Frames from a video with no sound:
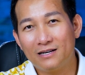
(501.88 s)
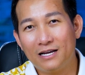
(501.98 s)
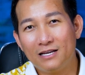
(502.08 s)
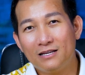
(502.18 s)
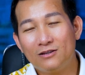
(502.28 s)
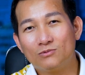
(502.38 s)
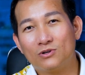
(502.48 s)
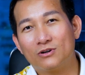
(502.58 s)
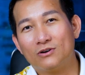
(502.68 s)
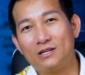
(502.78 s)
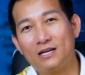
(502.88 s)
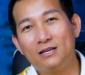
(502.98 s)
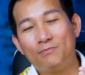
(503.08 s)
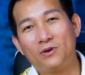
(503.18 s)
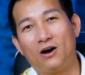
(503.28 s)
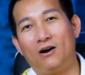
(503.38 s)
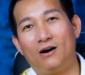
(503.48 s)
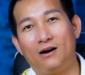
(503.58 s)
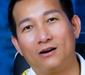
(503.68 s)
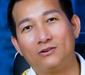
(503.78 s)
để chúng tôi có thể giúp cho
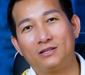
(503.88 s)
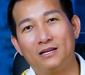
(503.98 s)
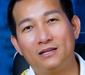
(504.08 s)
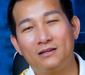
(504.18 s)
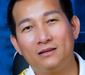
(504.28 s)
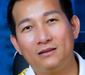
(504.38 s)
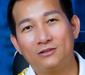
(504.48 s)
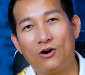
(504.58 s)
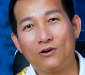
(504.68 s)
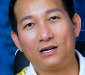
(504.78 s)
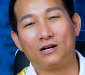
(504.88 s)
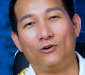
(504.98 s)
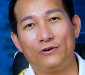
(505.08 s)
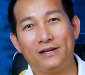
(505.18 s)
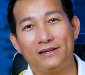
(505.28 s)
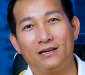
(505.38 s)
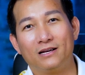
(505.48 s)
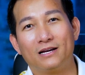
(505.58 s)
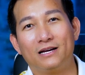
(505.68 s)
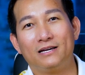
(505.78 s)
họ có thể thoát ra khỏi
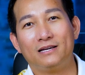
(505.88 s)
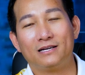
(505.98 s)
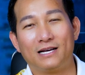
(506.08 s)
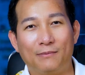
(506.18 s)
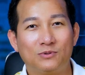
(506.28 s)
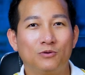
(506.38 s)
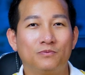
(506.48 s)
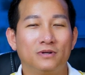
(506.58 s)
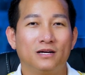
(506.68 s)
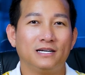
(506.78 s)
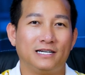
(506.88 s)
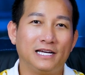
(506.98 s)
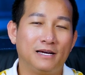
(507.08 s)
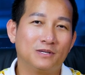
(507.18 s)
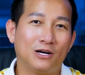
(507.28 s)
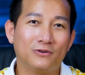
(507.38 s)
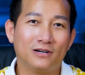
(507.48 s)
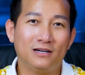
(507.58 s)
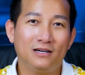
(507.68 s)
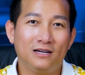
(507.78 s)
những cái cảm xúc những cái trải nghiệm xấu
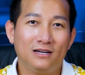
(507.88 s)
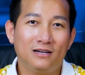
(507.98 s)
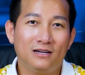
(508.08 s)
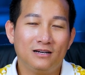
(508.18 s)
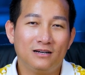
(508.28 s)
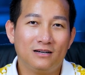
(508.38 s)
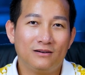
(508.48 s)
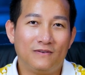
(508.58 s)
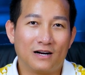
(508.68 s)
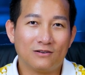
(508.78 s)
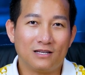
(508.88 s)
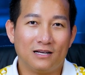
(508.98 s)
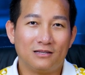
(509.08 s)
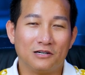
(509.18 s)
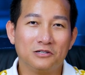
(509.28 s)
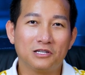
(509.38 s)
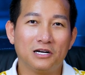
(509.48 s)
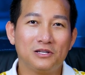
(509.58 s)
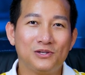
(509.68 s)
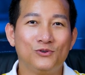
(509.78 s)
đó và có thể tự
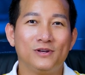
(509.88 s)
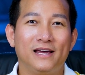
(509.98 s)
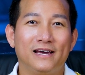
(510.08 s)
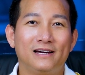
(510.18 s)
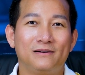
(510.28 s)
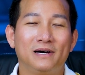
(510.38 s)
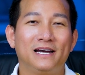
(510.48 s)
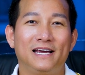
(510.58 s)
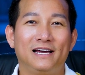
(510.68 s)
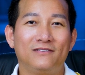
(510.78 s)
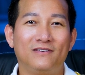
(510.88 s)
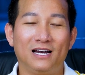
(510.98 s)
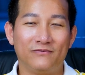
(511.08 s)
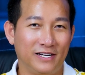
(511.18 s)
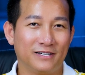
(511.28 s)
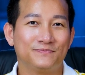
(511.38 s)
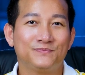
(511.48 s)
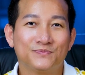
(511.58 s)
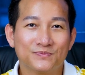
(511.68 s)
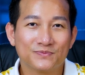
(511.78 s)
tin vui vẻ bình an và làm
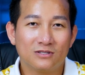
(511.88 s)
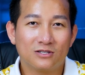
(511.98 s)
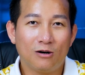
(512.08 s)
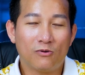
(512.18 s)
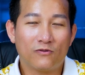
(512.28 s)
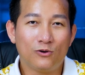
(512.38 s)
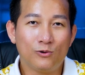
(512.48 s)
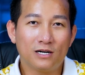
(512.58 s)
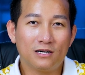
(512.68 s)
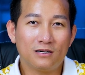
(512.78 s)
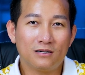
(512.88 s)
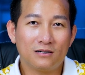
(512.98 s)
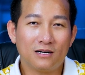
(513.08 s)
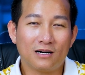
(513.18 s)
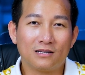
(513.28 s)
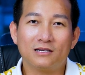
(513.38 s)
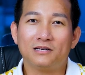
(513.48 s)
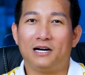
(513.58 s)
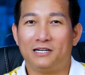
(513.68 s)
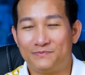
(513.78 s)
việc có một phụ huynh rất là
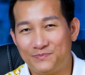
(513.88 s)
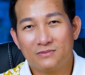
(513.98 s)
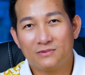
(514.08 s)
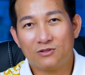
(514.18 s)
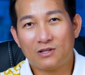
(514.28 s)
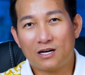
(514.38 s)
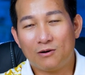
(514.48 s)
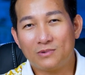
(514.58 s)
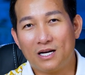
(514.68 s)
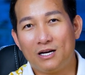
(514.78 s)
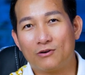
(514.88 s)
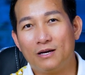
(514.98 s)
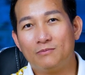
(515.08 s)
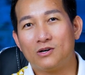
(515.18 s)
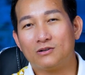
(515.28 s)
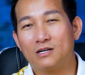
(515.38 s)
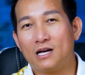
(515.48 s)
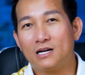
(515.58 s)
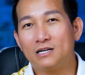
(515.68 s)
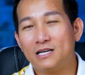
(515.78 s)
tức giận cô ta không thể nào kiểm soát được
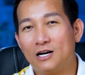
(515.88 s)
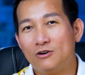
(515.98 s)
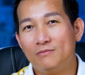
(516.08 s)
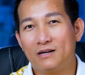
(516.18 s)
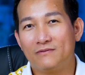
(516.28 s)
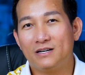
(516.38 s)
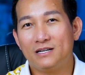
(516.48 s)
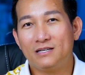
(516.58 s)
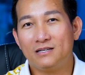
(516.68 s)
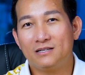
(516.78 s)
cái cơn giận của mình với